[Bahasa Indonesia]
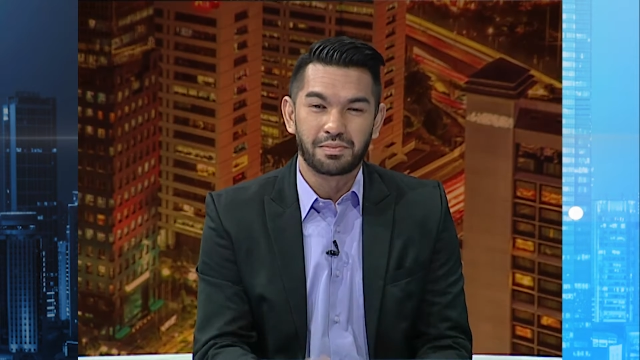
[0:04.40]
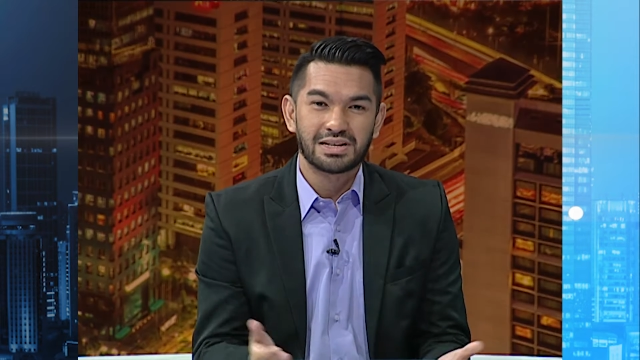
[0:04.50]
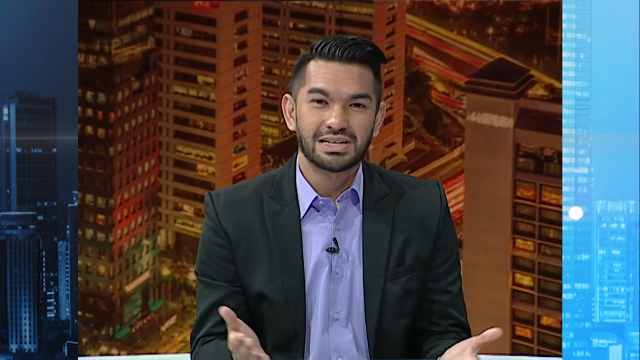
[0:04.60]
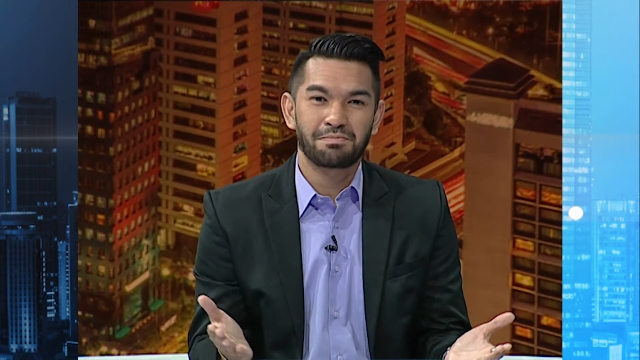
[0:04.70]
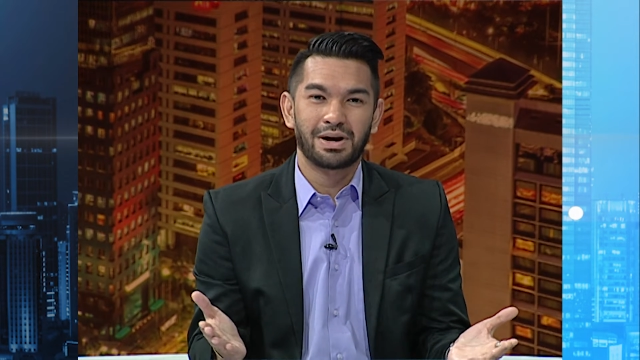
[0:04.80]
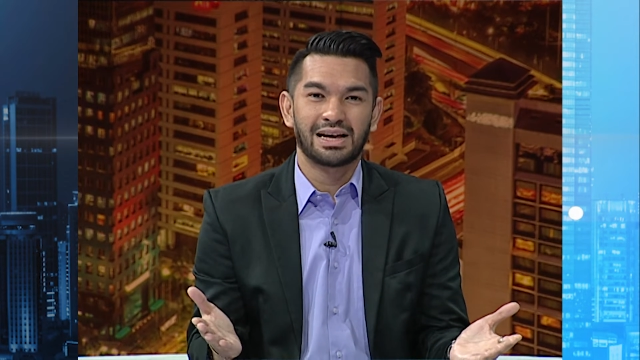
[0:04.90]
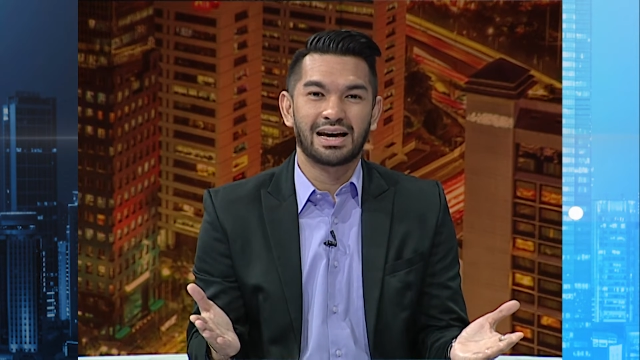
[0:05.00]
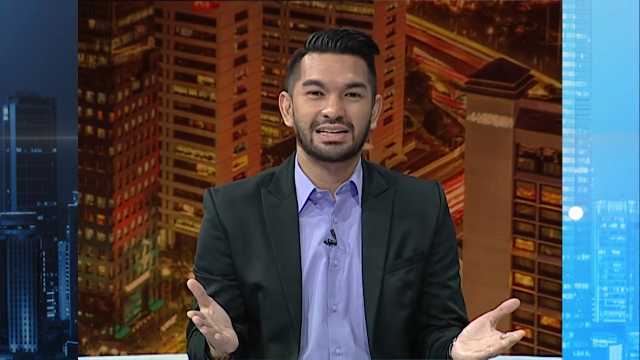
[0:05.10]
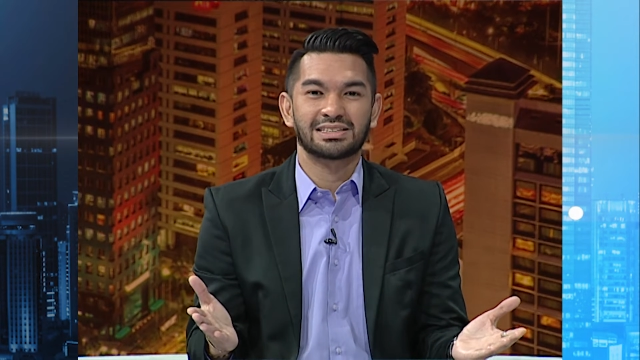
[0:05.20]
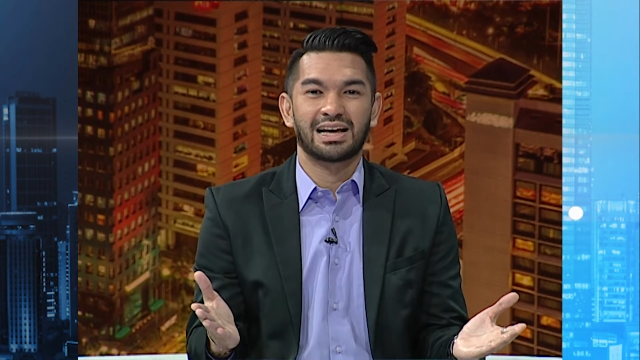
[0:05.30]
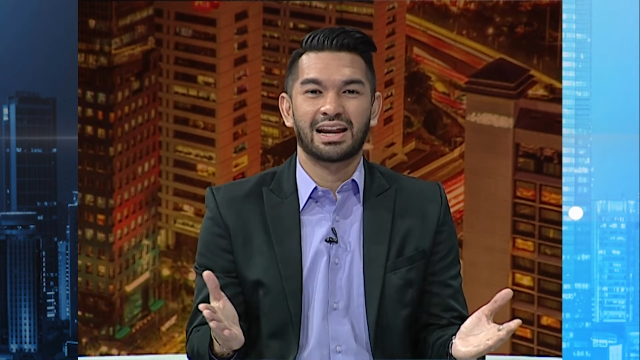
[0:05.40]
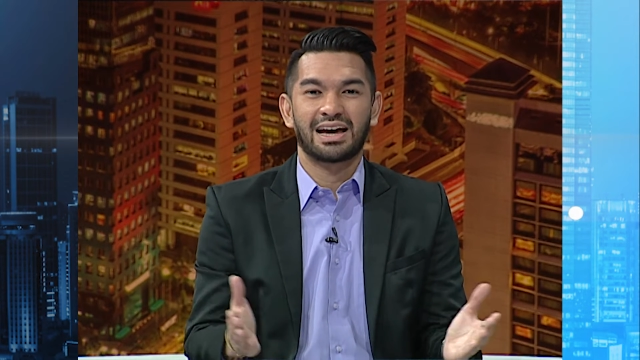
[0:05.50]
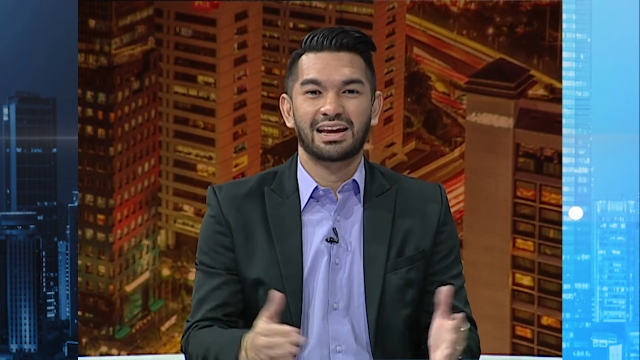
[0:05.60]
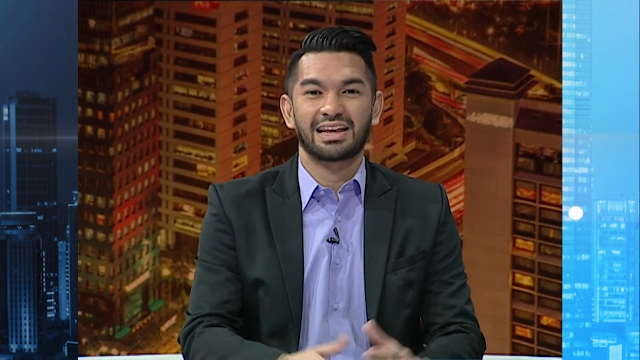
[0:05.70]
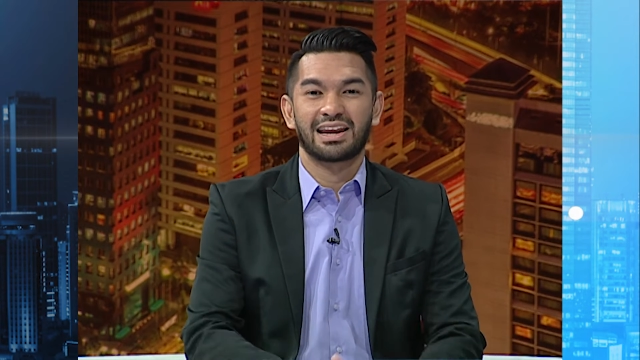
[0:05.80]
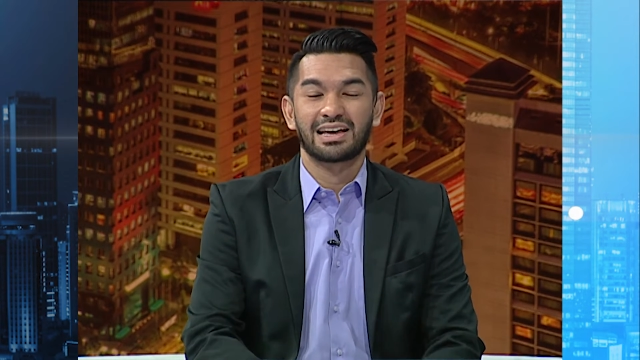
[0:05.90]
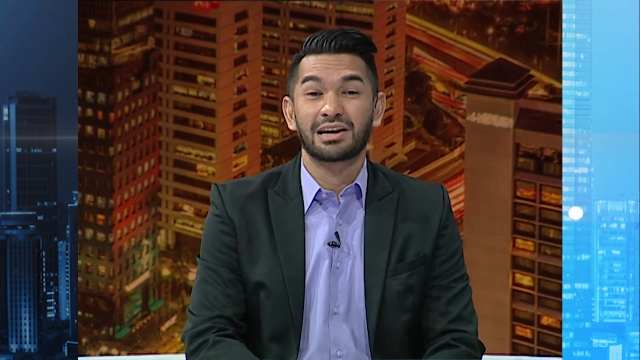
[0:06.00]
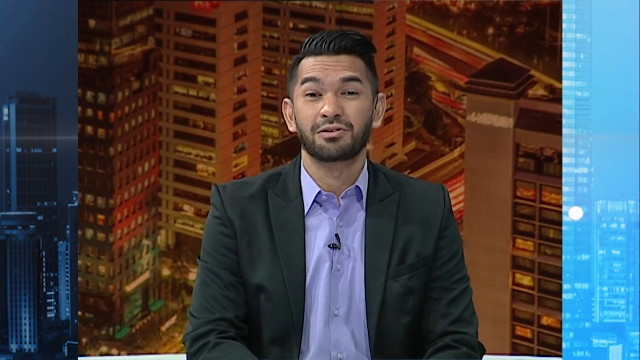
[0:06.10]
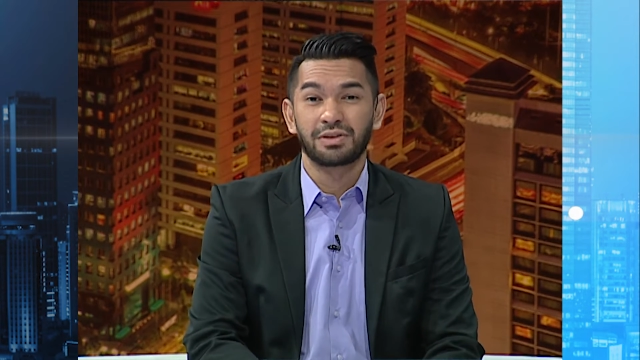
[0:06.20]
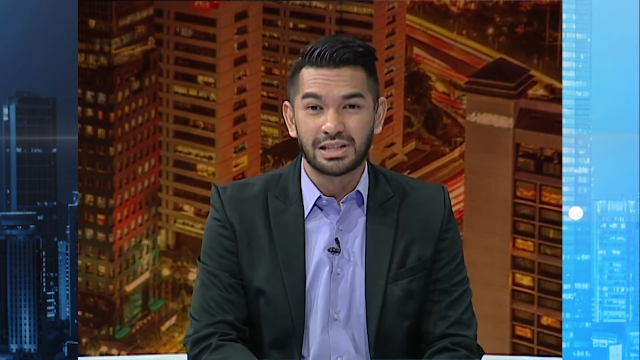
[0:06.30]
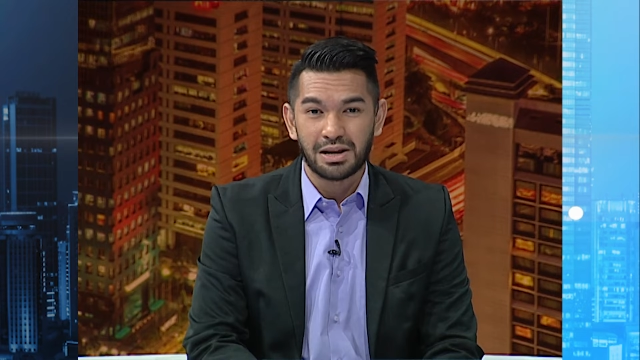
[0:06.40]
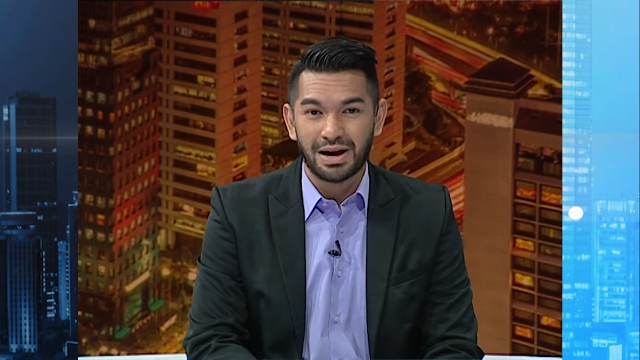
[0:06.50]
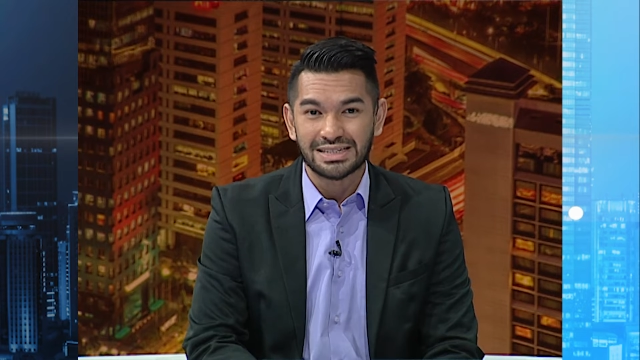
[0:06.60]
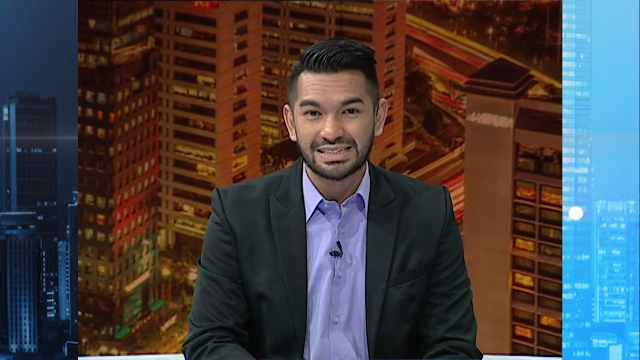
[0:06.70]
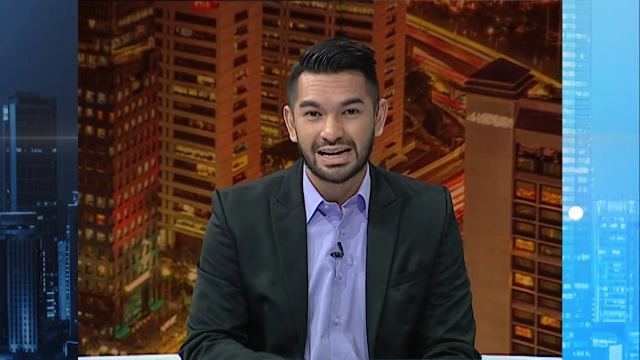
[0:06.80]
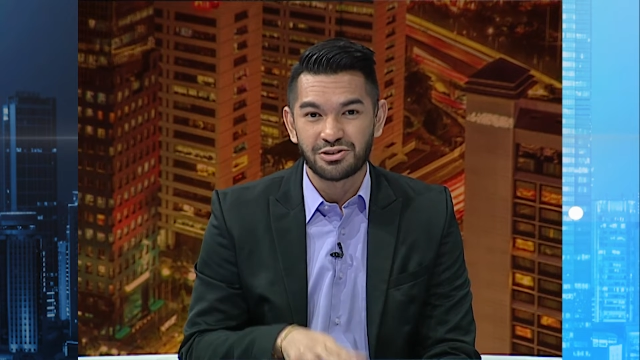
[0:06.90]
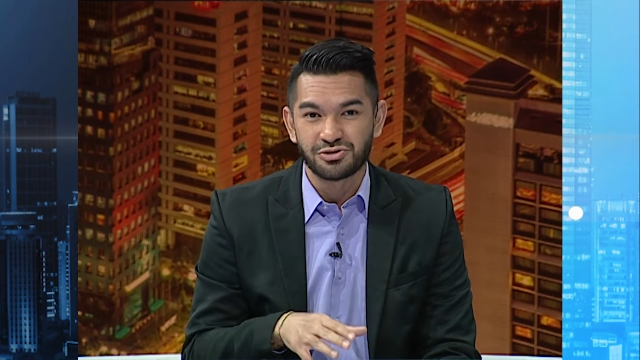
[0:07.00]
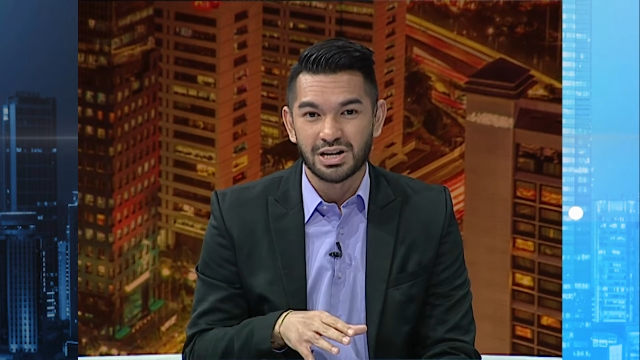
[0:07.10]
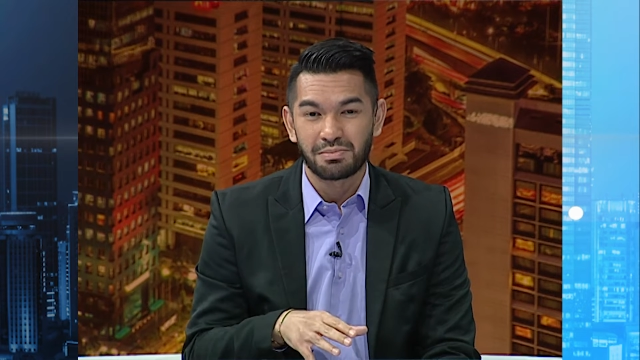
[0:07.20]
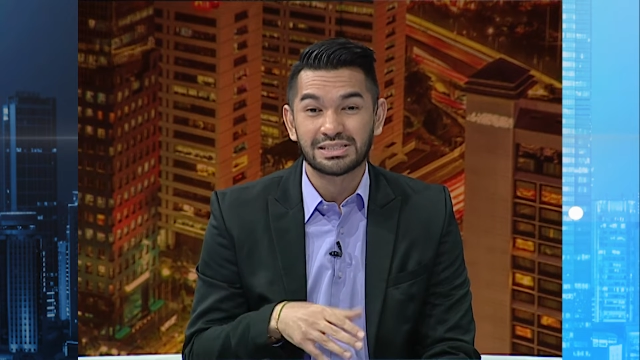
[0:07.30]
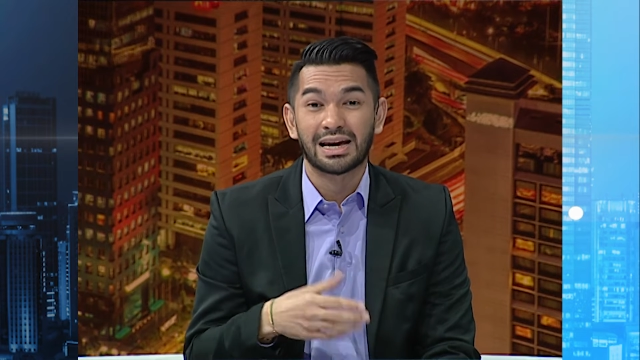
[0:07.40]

Pemirsa empat hari setelah Hari Raya Idul Fitri masih ada juga